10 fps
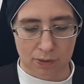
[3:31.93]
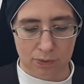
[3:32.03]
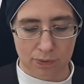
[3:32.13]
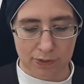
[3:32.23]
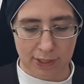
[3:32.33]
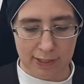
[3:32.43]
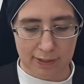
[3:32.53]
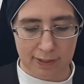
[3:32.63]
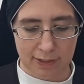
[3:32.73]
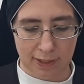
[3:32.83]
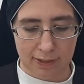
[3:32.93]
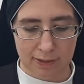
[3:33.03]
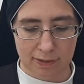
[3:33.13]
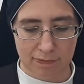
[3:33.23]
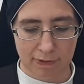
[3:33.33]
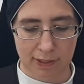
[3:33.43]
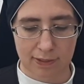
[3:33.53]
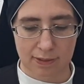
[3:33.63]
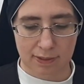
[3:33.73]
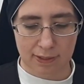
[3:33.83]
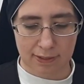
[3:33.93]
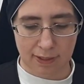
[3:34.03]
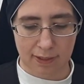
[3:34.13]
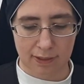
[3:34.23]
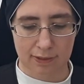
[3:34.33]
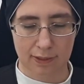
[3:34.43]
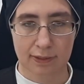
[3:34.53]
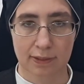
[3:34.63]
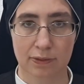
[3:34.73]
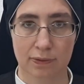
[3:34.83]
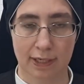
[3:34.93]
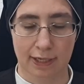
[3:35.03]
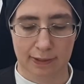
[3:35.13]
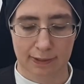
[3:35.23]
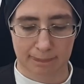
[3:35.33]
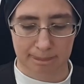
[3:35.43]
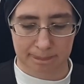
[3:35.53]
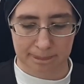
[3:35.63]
cuja existência às vezes está deteriorada